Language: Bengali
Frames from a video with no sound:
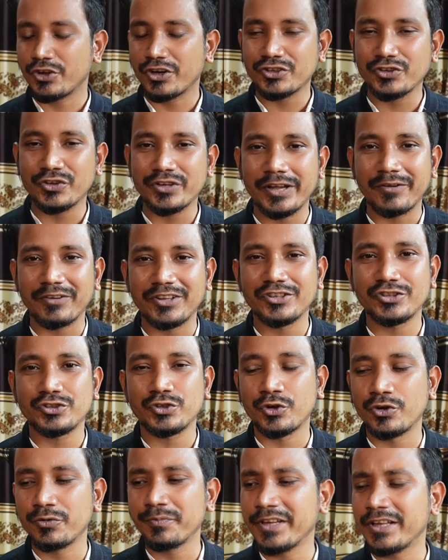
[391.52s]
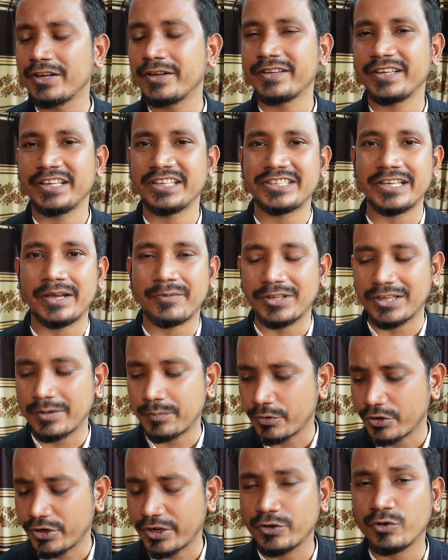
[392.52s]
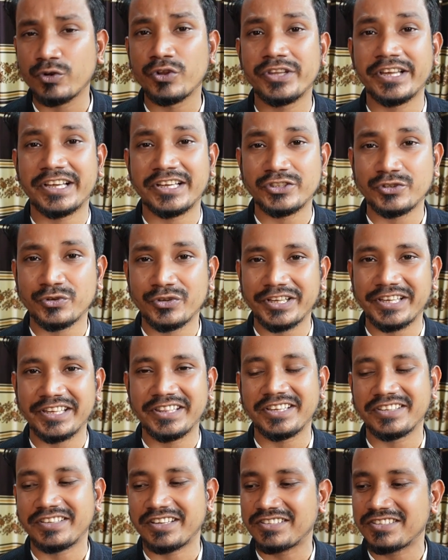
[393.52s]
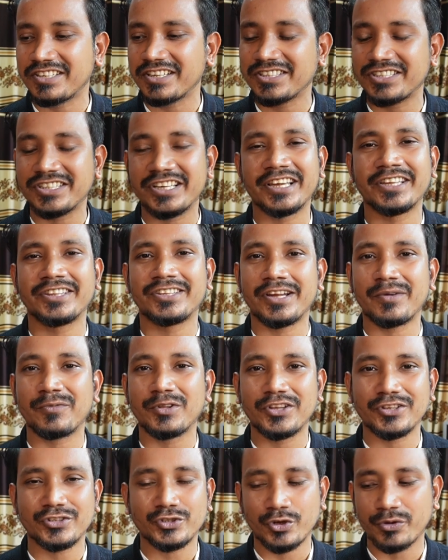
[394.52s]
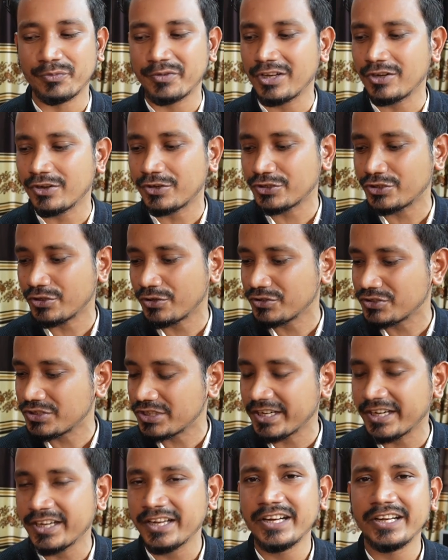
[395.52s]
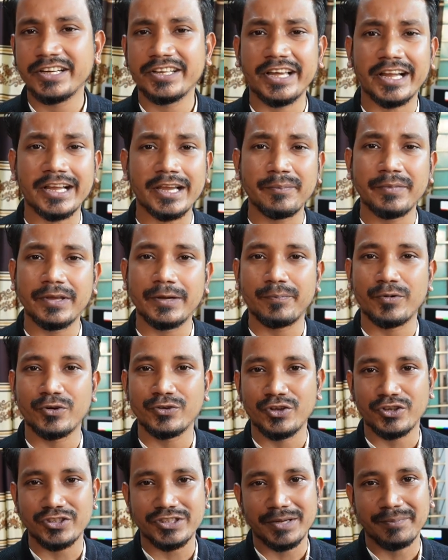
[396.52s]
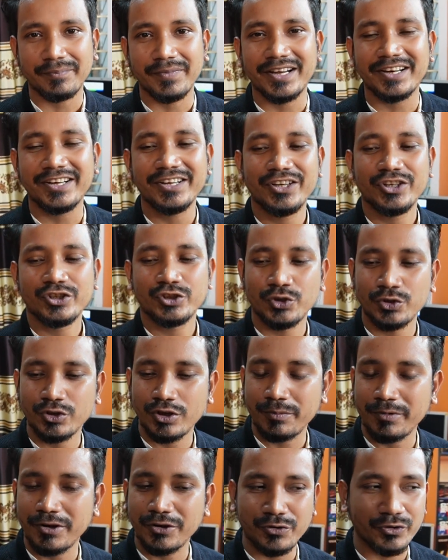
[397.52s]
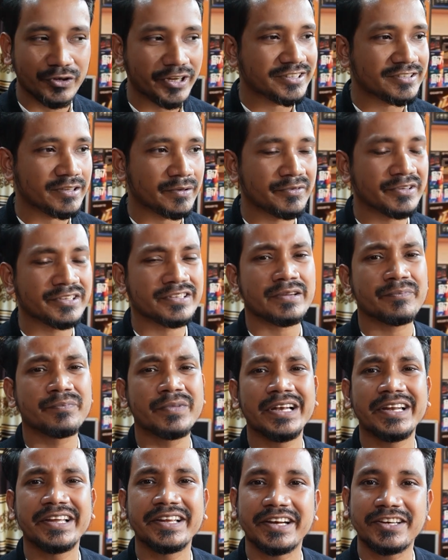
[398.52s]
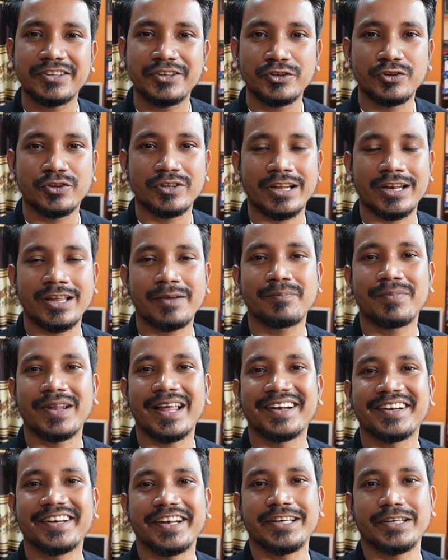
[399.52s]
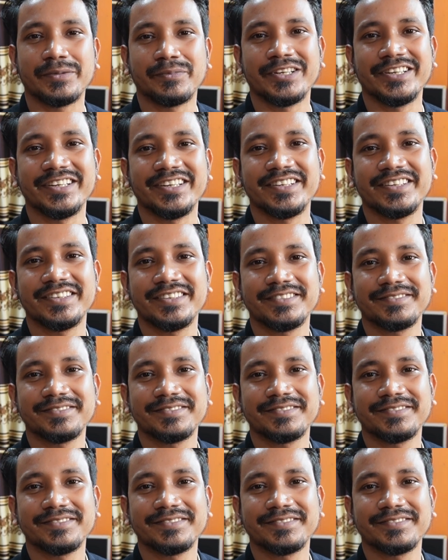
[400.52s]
সরাসরি আমাদের শোরুমে এসে আমাদের প্রোডাক্টগুলো দেখে শুনে কিনতে যাচ্ছেন সেক্ষেত্রে আমাদের শোরুমের লোকেশন হচ্ছে ঢাকা মিরপুর দশ নম্বর সুন্দরবন কুরিয়ার সার্ভিসের বিল্ডিংয়ের তৃতীয় তলায় প্ল্যানেট আইটি বিডি